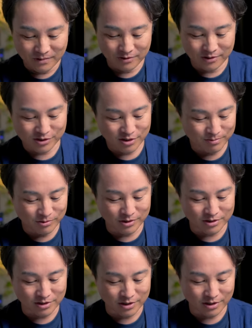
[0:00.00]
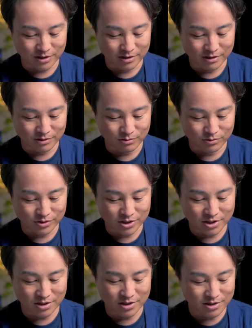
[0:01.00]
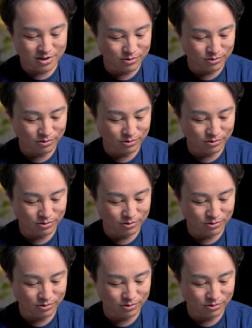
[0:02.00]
私はもうですね、えー、この シーワン